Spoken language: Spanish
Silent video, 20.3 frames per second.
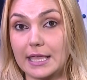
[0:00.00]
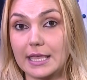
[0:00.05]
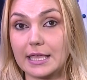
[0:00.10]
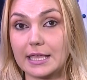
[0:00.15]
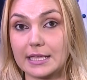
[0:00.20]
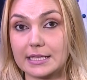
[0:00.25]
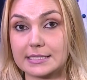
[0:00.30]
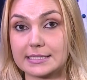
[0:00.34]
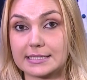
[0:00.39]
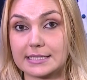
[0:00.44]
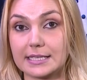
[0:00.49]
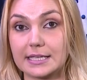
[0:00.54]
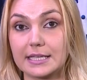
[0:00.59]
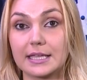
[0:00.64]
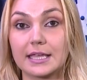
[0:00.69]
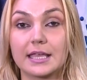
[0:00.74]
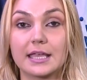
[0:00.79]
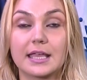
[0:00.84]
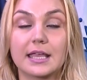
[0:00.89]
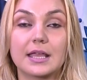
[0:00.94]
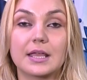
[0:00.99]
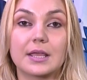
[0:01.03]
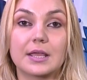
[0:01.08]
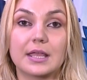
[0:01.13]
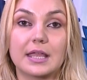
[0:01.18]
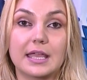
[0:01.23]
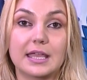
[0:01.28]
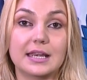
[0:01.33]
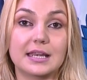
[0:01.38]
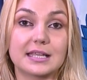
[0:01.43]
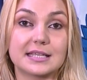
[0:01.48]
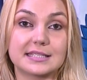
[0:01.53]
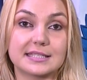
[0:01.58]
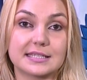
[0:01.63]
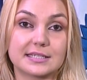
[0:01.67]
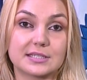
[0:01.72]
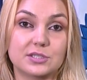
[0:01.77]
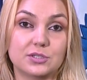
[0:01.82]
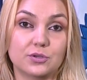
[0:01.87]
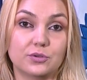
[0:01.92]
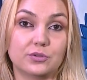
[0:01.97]
ES en la
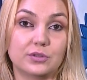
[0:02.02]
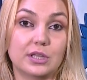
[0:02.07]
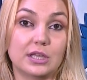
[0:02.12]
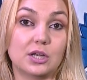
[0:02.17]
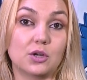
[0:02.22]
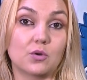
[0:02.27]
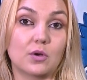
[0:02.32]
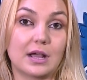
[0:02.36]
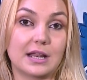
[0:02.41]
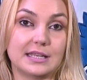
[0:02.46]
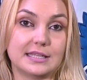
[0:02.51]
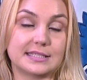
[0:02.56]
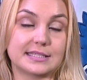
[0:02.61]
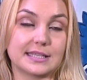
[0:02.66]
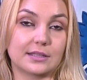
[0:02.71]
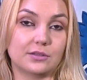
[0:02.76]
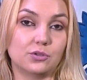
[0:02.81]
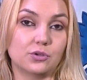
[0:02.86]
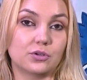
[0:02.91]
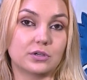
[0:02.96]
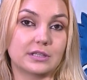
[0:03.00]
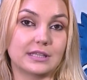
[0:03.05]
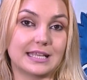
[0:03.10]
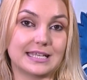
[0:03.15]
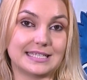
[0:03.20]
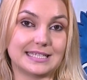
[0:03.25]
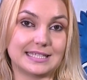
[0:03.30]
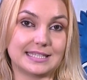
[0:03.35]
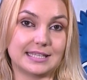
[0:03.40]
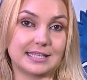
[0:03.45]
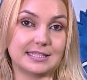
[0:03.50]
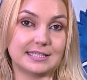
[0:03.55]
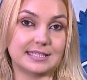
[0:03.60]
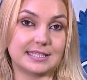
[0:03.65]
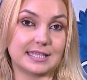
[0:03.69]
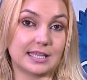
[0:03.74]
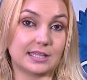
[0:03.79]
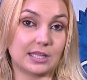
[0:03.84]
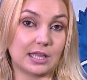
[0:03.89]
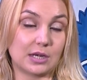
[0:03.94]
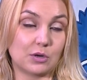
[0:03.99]
sección de localizador de
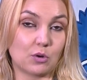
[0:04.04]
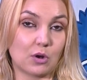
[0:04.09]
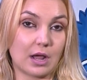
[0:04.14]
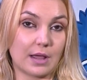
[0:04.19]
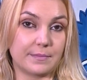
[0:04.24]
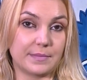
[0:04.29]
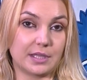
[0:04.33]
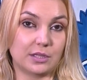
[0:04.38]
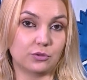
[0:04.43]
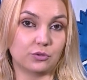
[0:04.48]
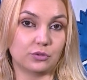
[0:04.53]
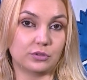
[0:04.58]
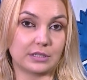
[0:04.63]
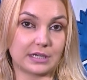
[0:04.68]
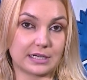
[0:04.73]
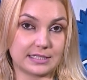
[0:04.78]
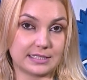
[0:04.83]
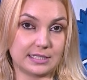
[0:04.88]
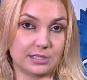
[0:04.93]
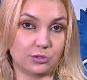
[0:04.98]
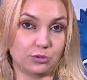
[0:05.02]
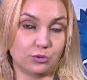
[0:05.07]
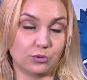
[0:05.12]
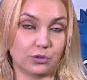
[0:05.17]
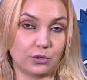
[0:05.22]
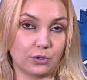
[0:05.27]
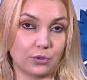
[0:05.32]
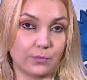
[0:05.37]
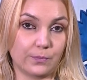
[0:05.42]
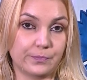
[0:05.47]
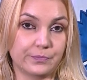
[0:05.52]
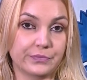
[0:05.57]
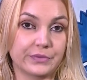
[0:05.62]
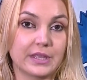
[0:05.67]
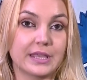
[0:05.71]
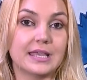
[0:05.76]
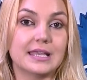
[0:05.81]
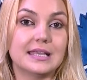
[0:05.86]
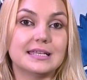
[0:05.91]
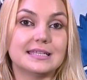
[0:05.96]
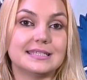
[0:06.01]
asistencia de alojamiento transitorio.
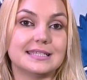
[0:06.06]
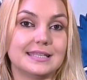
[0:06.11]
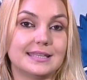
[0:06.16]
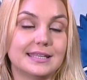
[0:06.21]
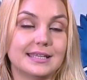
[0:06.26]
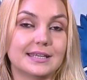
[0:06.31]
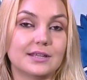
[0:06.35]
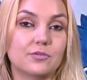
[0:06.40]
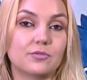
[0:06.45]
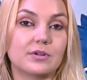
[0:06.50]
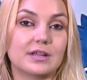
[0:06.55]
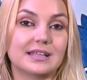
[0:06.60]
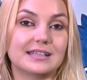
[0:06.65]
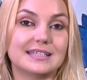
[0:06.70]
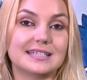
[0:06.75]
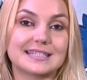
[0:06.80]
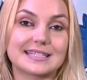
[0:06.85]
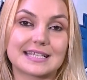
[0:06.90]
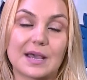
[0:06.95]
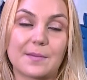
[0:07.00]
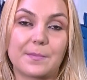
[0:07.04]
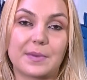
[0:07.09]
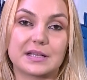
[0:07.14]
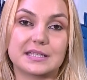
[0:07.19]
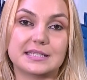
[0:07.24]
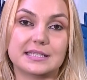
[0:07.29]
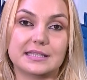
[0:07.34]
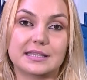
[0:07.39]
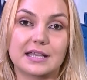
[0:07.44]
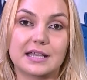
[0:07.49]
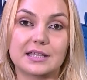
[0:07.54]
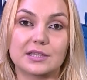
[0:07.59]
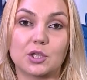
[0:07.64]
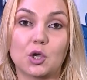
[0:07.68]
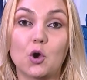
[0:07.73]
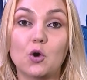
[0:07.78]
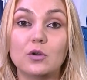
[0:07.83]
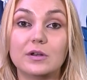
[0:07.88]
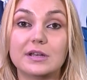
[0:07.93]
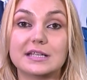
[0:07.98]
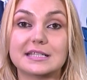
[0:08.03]
Si tiene una discapacidad
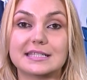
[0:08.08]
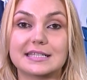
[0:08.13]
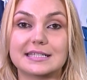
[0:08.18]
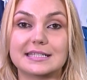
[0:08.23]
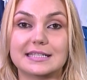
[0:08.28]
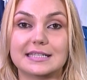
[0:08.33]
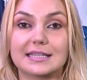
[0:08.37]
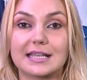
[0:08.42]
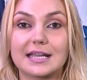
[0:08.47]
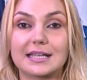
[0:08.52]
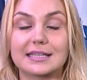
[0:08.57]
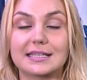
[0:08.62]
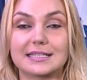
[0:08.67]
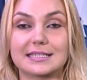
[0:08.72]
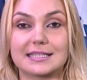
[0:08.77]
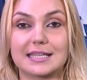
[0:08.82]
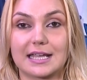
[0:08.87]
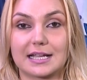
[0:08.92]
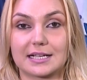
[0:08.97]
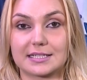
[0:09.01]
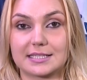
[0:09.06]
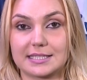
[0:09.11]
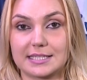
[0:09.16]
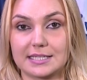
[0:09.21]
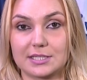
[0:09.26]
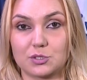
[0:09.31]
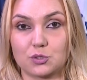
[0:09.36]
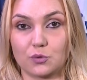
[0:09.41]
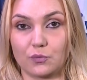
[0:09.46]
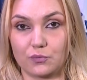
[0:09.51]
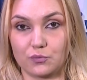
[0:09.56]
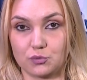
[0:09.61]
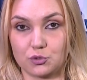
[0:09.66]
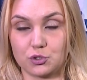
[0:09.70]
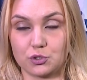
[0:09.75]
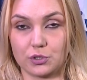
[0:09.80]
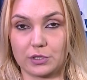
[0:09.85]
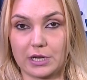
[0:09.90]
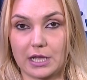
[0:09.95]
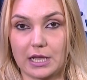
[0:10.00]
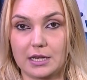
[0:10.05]
o necesidades de acceso
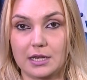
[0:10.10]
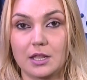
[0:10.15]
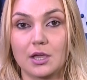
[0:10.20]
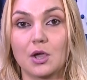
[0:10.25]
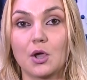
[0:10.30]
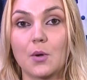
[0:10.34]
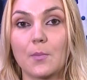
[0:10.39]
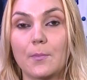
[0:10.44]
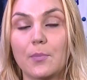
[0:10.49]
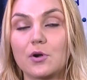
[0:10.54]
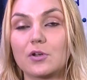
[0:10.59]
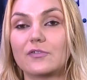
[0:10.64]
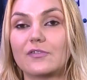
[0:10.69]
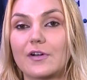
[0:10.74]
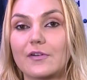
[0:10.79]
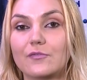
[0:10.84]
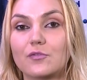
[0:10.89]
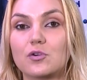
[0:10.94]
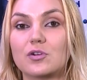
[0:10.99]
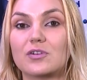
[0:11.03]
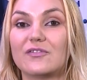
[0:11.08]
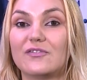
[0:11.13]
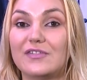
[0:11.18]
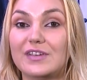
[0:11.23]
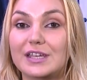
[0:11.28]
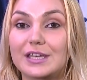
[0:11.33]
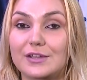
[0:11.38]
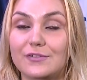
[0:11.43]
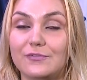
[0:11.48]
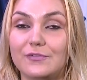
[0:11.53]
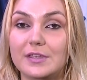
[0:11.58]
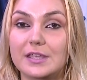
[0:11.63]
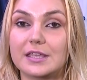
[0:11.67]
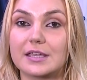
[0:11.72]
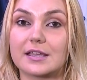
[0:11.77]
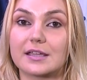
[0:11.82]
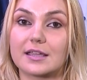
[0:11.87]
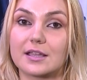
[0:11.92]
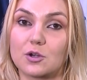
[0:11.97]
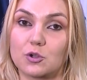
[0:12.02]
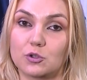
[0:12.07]
funcional, por favor
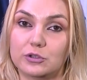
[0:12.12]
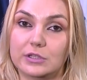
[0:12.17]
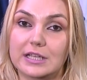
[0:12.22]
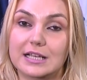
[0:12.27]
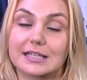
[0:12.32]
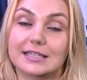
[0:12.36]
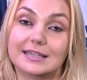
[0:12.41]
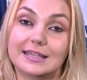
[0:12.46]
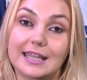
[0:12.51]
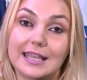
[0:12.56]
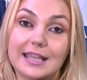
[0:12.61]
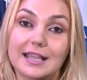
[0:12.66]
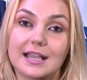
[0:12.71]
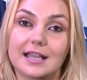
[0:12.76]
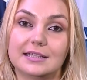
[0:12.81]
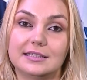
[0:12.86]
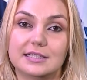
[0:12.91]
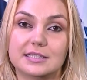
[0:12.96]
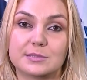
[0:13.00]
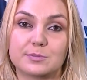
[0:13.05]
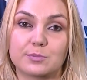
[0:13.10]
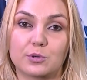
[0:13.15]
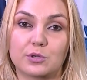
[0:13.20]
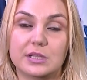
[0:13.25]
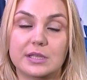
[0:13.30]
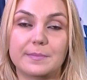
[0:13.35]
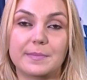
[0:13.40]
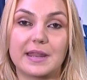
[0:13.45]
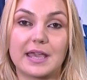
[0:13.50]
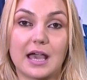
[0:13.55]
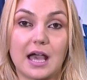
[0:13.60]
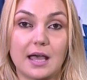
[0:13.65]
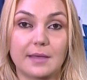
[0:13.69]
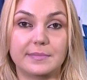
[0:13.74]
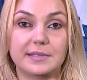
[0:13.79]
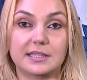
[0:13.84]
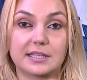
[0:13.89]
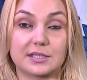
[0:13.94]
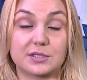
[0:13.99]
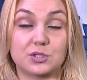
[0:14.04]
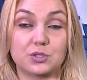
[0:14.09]
verifique que el hotel tenga disponible
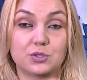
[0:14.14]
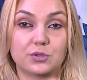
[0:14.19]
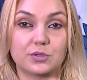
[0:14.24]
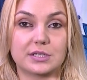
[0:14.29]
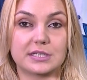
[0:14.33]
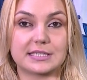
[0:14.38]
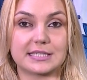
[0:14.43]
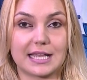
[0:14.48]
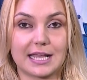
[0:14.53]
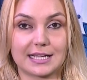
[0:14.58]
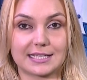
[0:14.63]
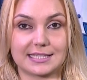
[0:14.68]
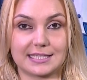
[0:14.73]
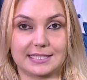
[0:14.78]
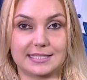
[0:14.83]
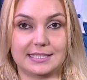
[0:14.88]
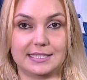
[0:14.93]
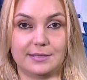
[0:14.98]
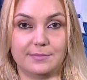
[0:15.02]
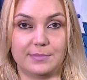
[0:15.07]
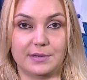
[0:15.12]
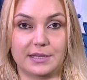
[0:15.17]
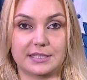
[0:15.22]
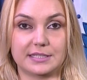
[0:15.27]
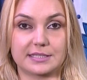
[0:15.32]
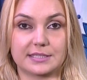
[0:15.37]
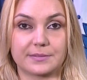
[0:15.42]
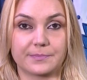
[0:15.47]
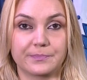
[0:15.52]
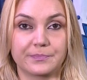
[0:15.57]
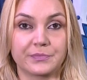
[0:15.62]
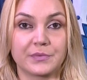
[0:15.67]
habitaciones accesibles.